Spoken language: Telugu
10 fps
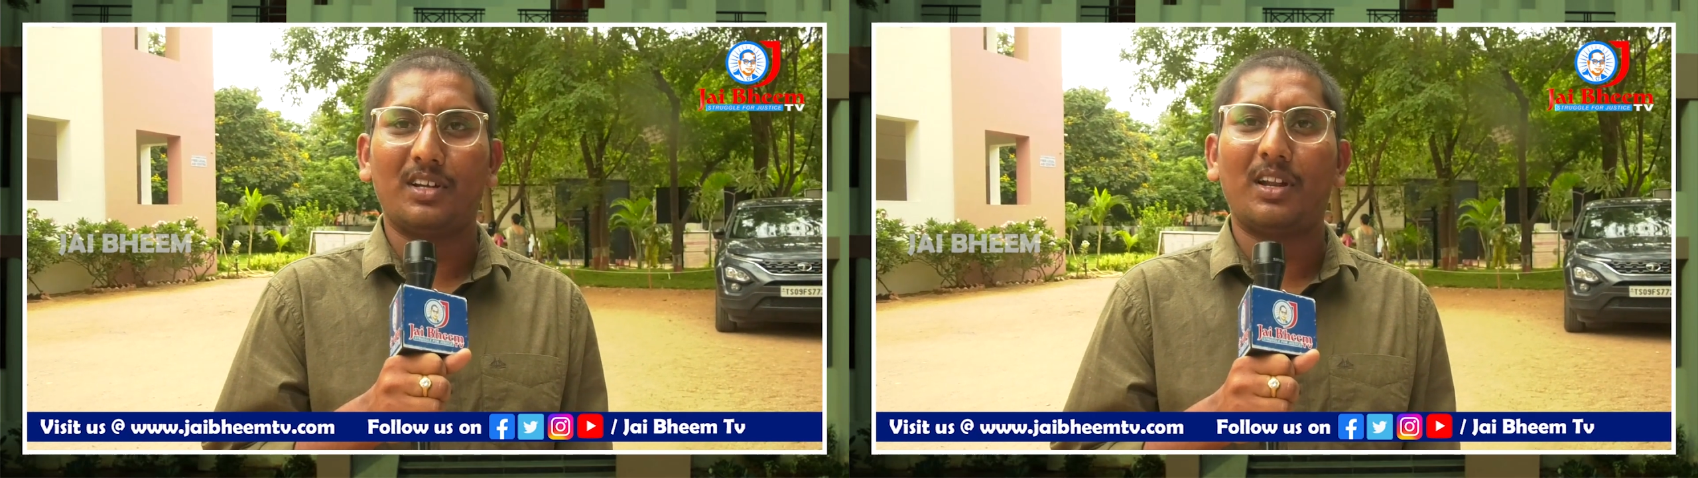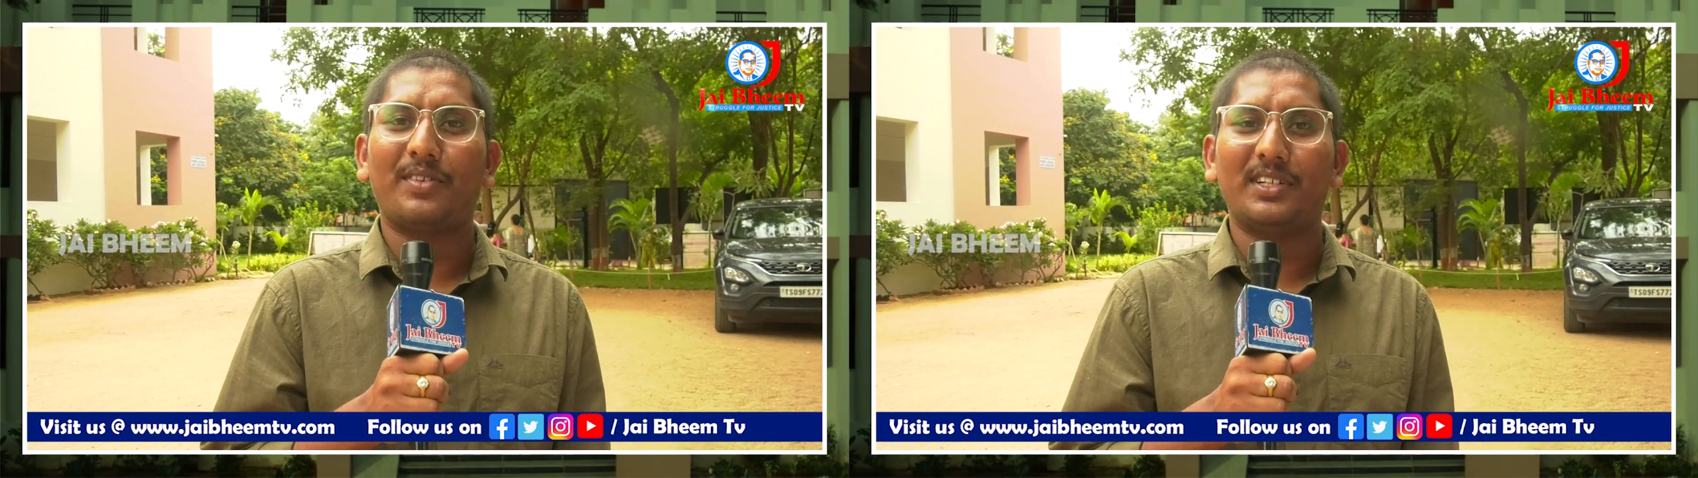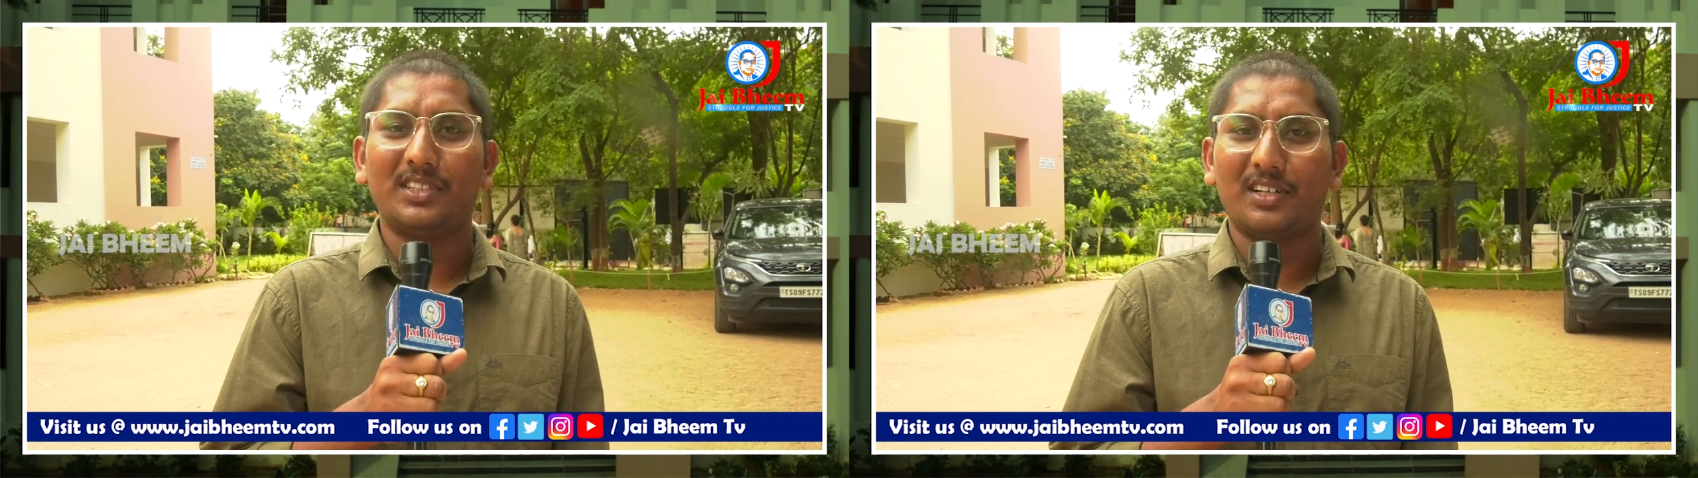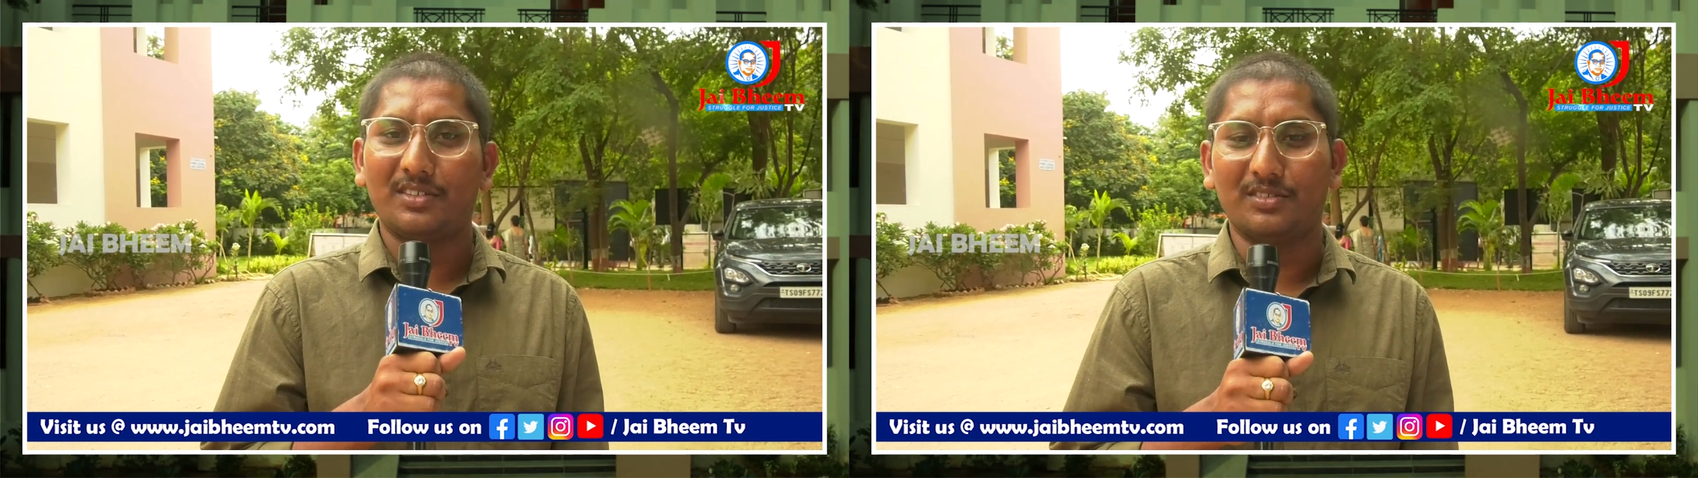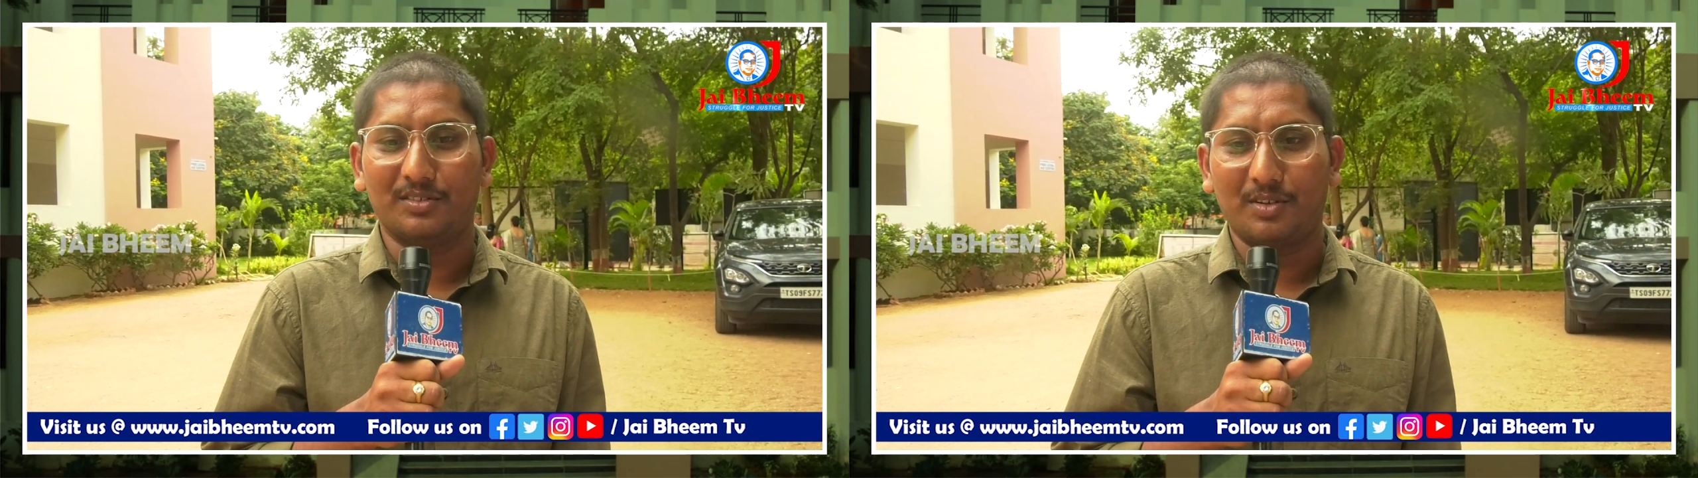కూడా నా ఫ్రెండ్స్
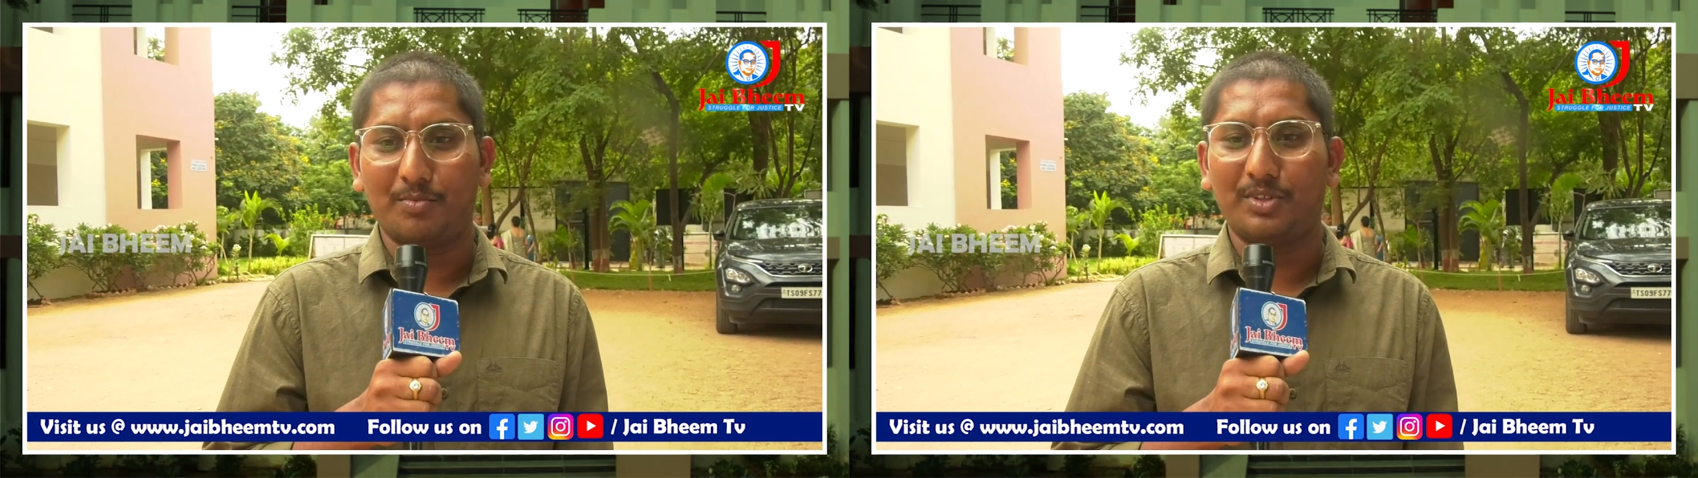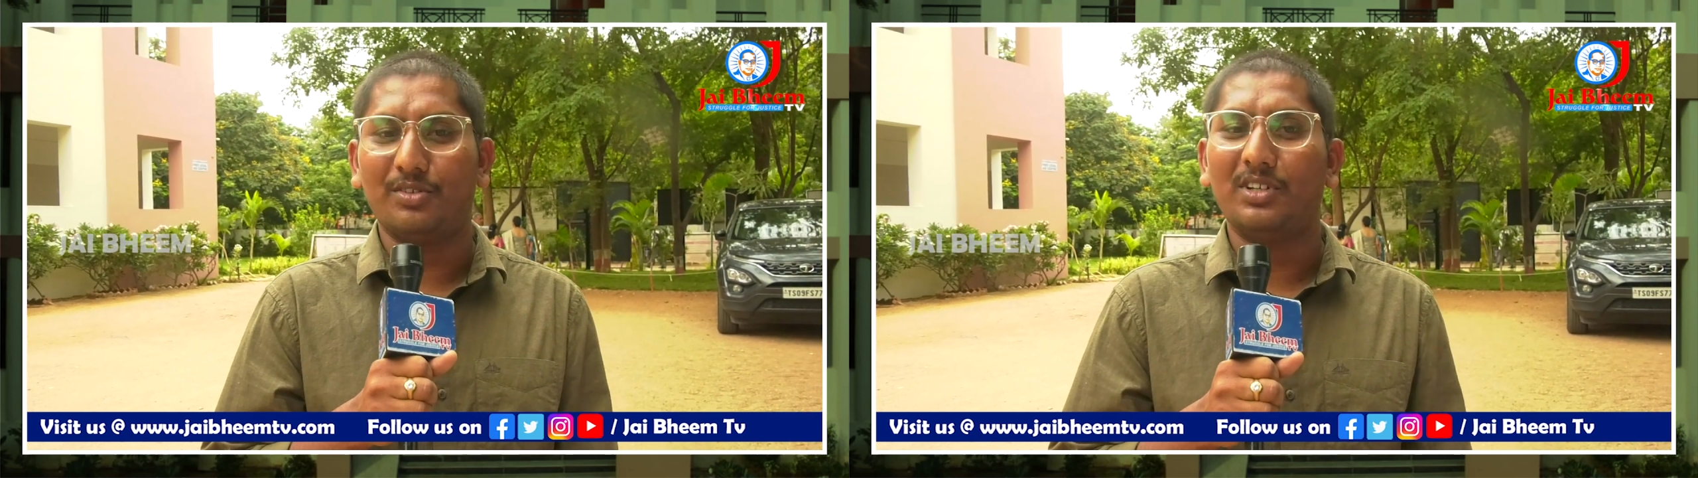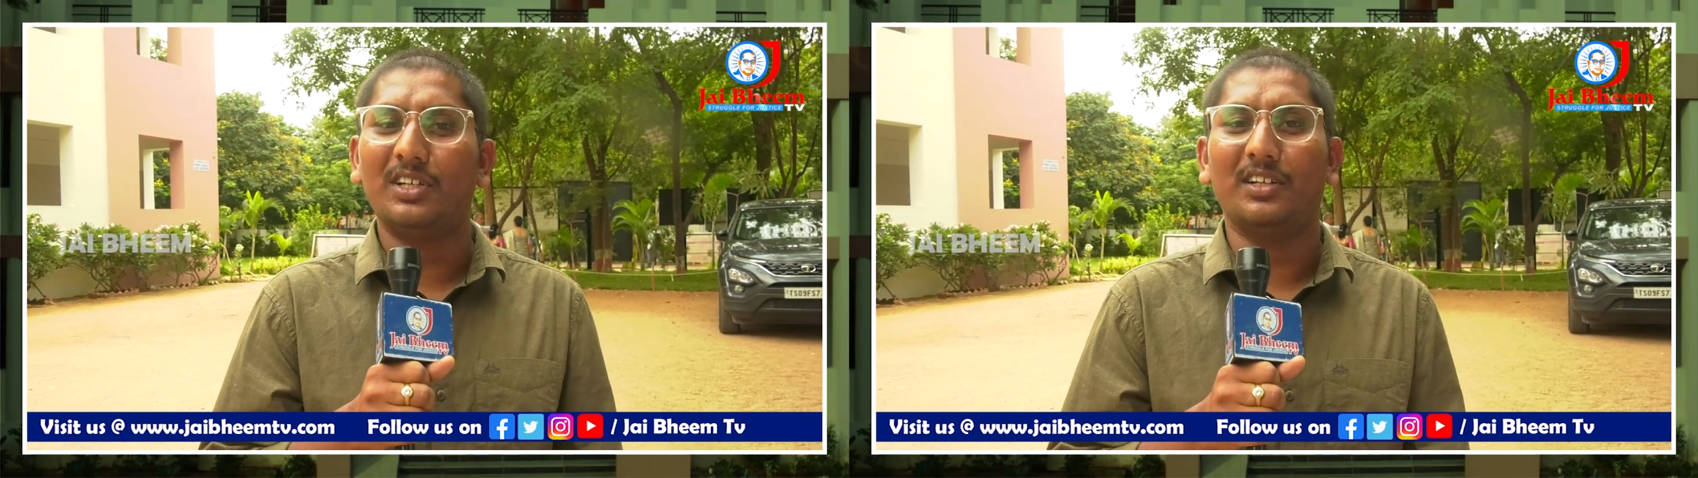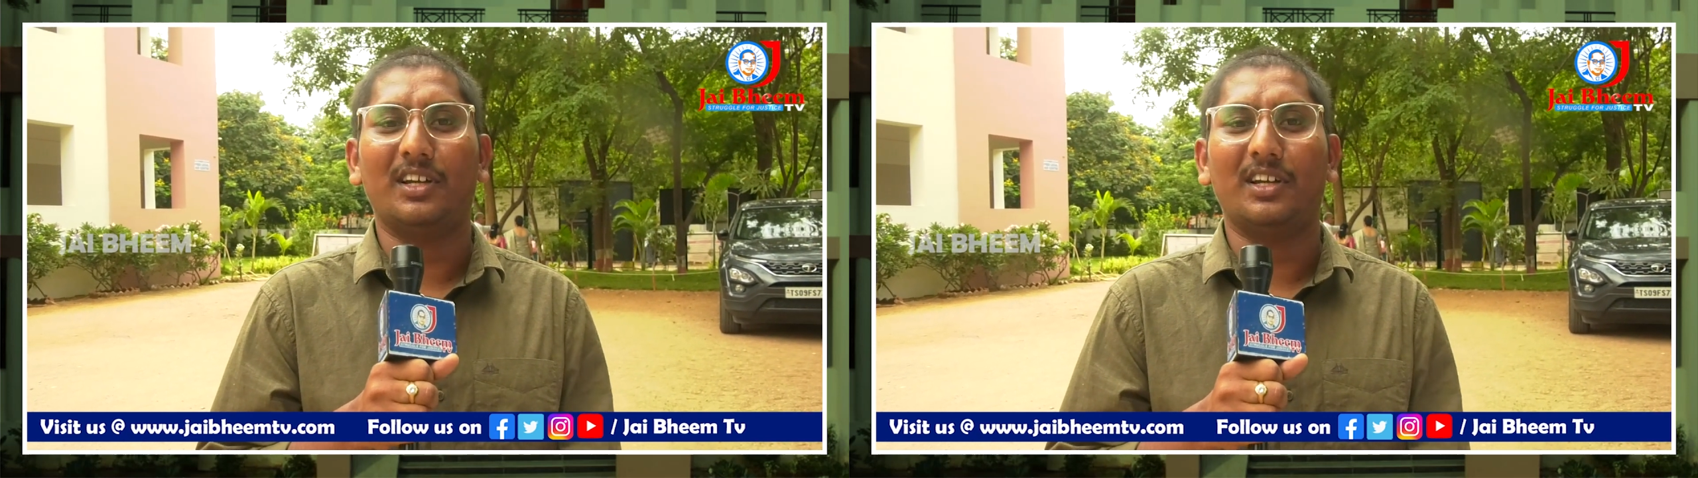నన్ను ముందుండి